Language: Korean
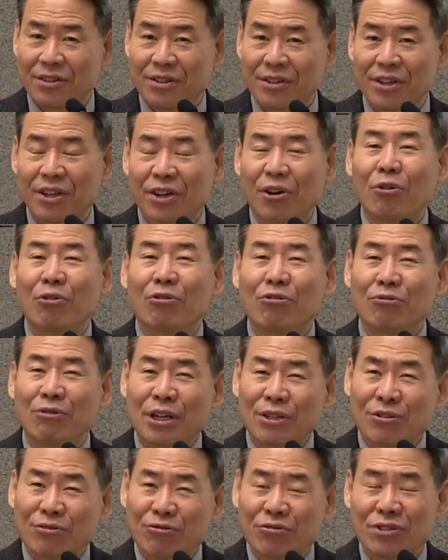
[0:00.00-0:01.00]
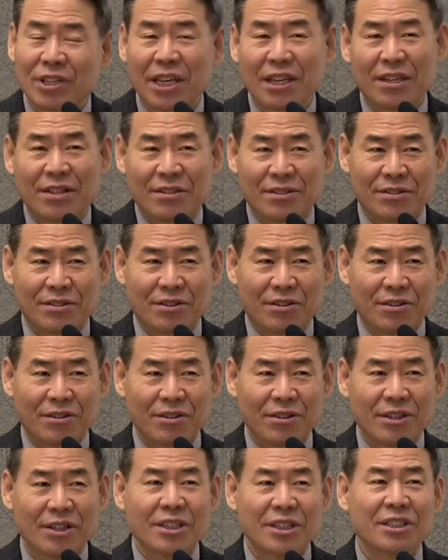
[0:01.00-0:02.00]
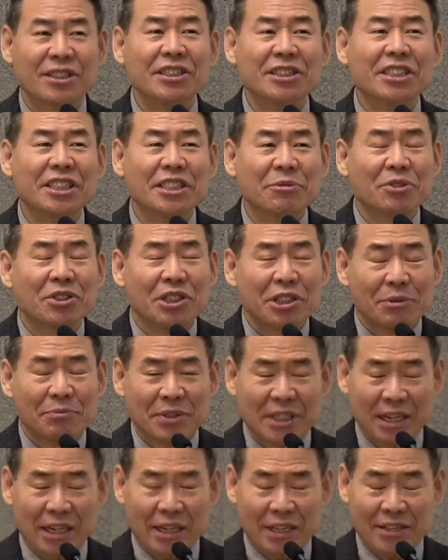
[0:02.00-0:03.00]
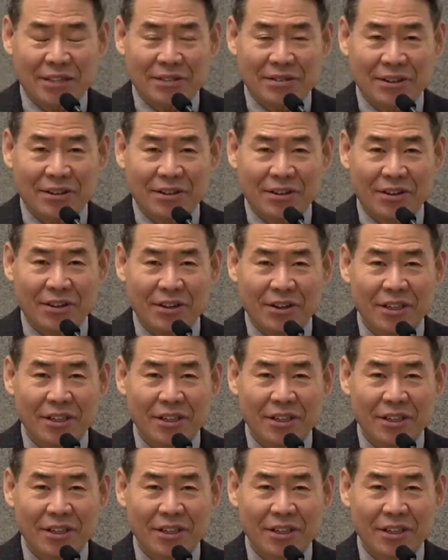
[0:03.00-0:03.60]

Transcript: 얼굴에 수색이 있어. 근심 그림자가 있어.